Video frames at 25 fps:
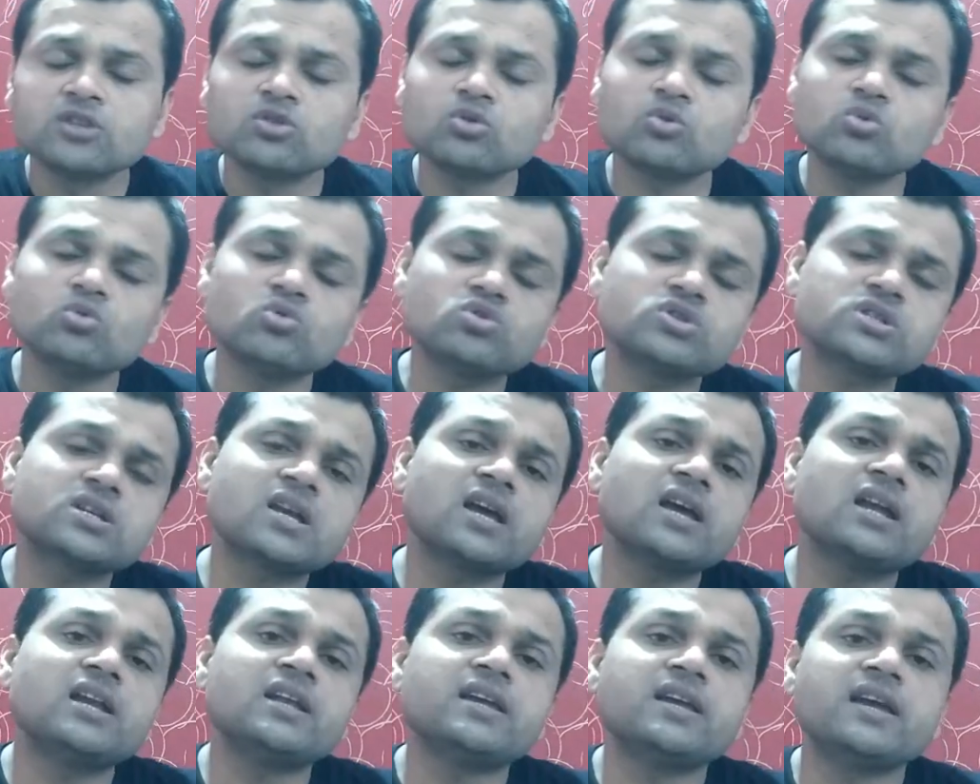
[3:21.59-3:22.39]
तो
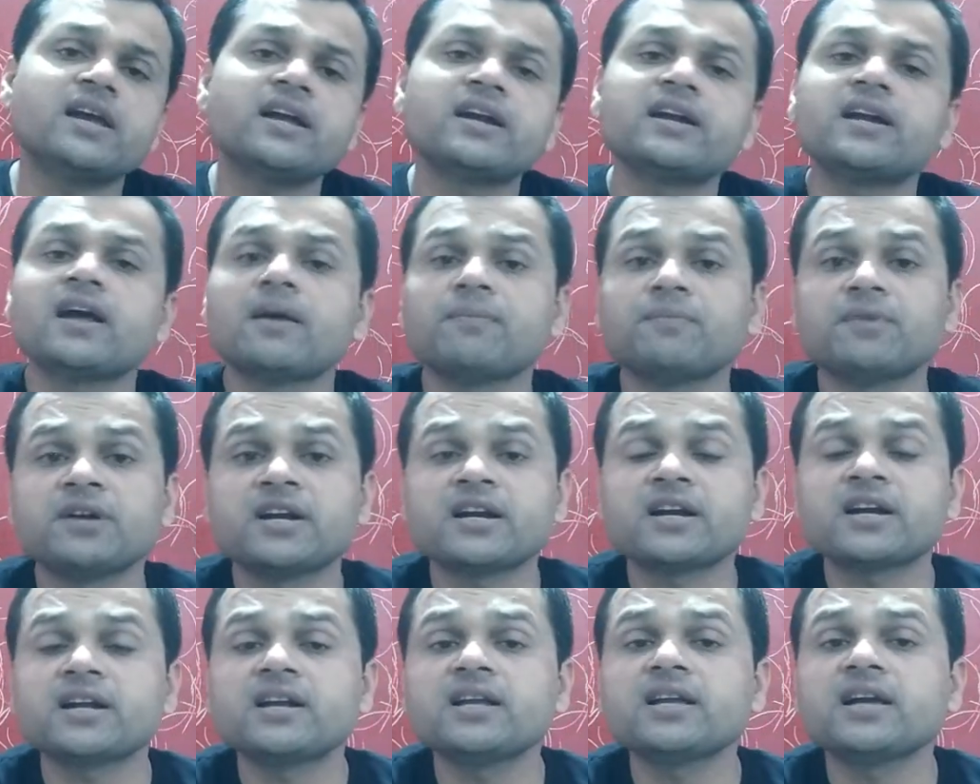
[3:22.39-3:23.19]
उसके लिए
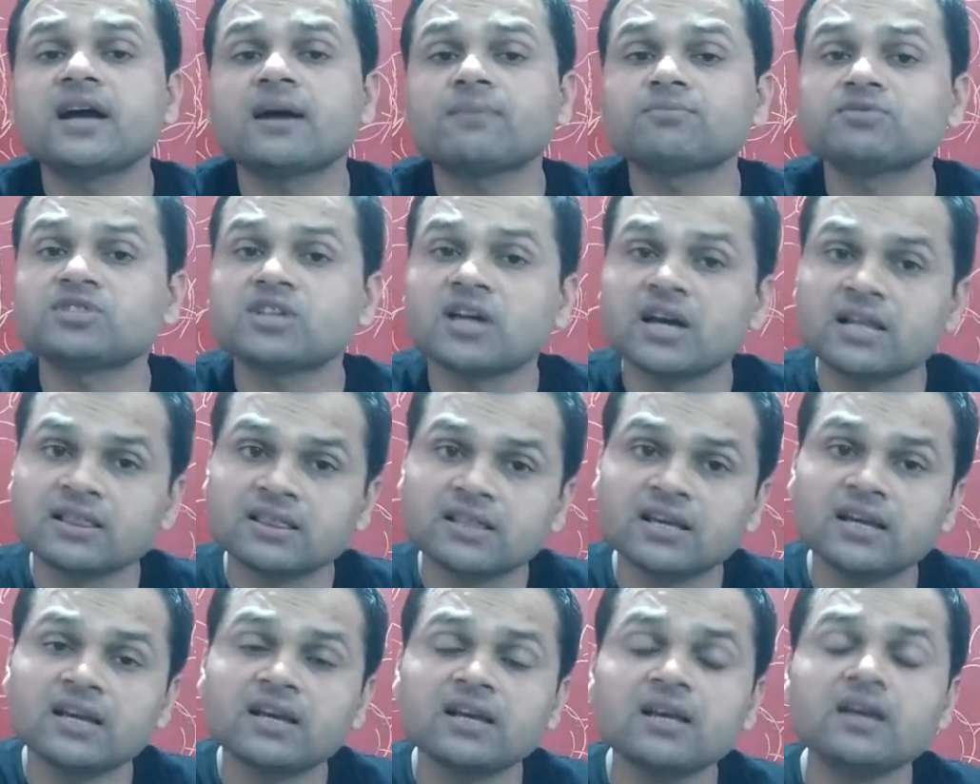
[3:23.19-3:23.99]
डेफिनेटली आप
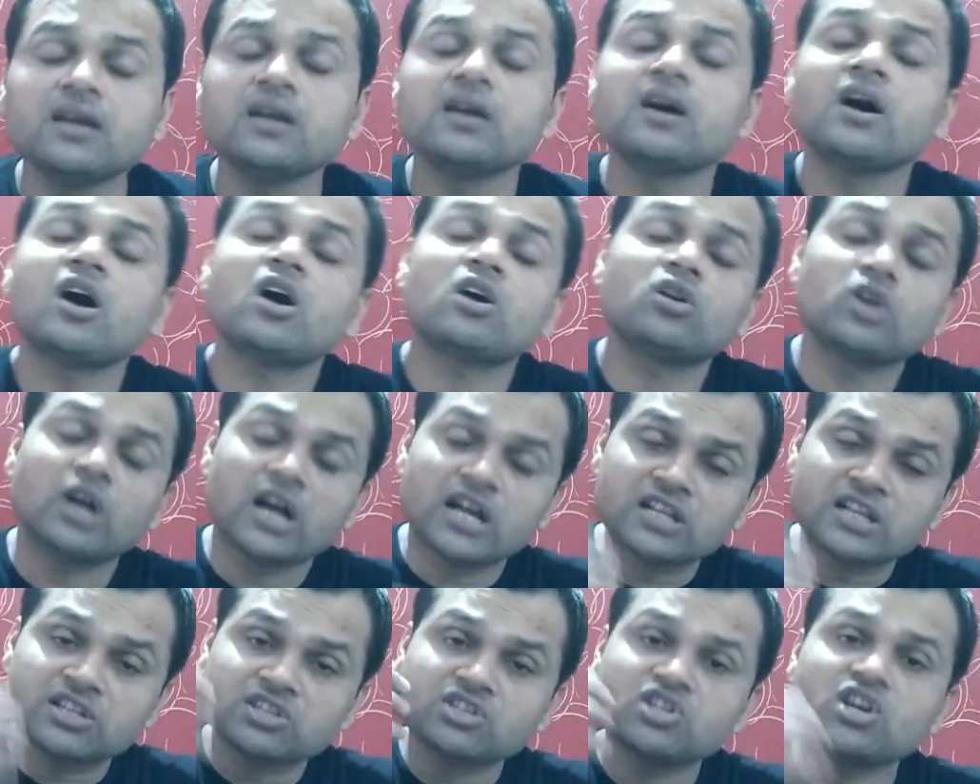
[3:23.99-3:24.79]
चाहते हैं और
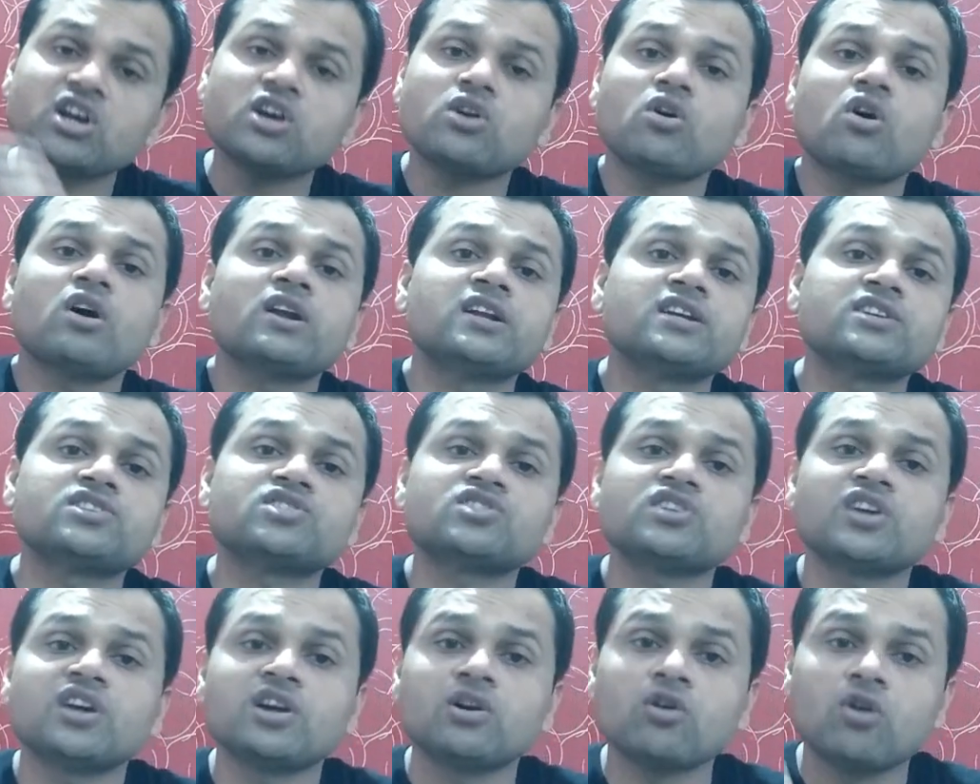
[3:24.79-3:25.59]
अच्छे कॉलेज
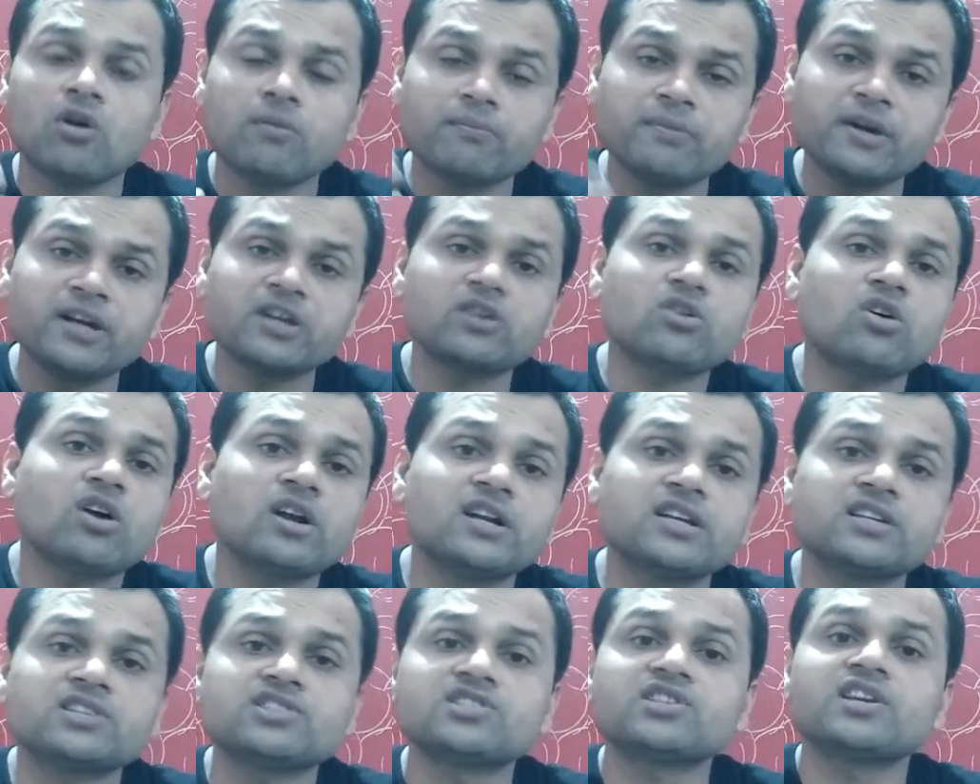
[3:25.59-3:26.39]
से गवर्नमेंट
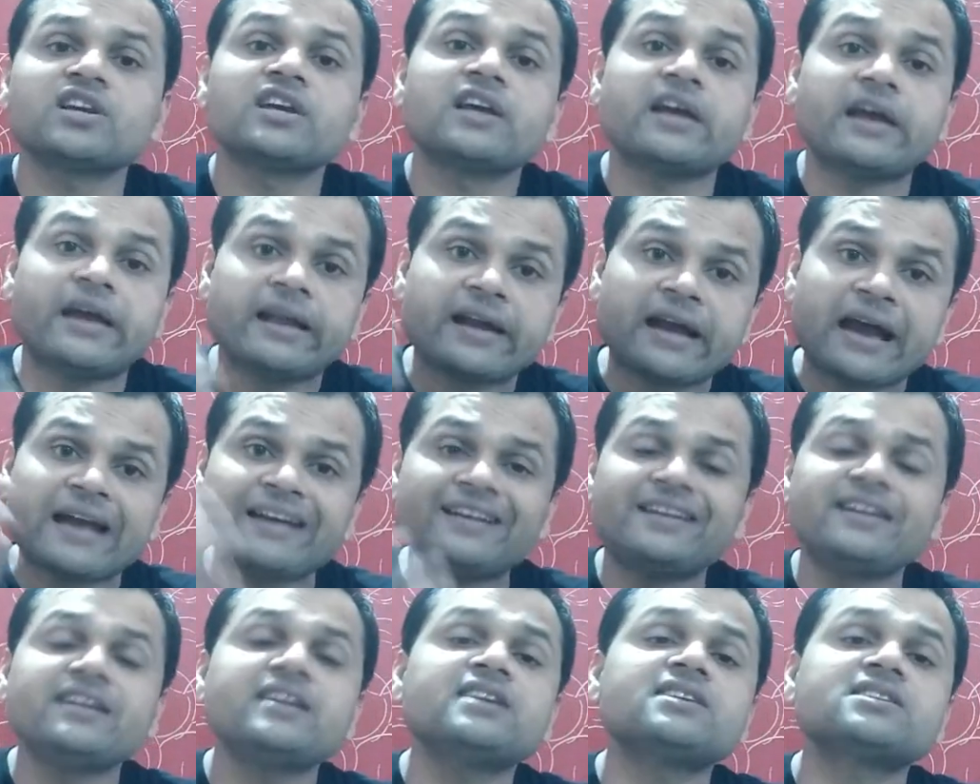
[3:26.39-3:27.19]
कॉलेज से से
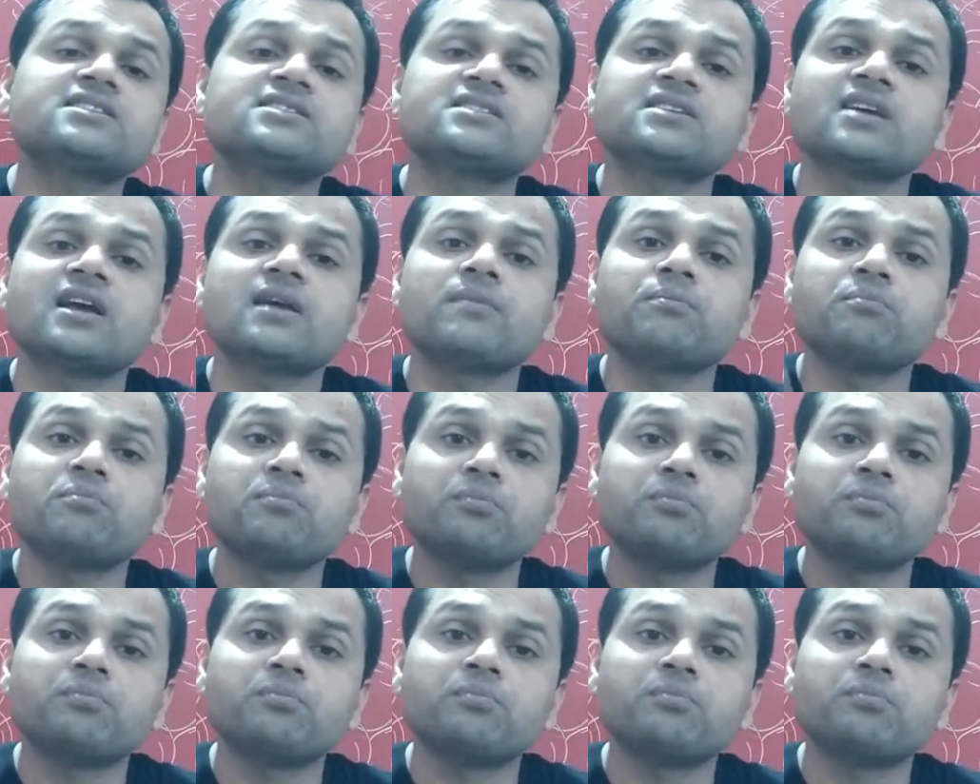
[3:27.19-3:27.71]
एनआईटी से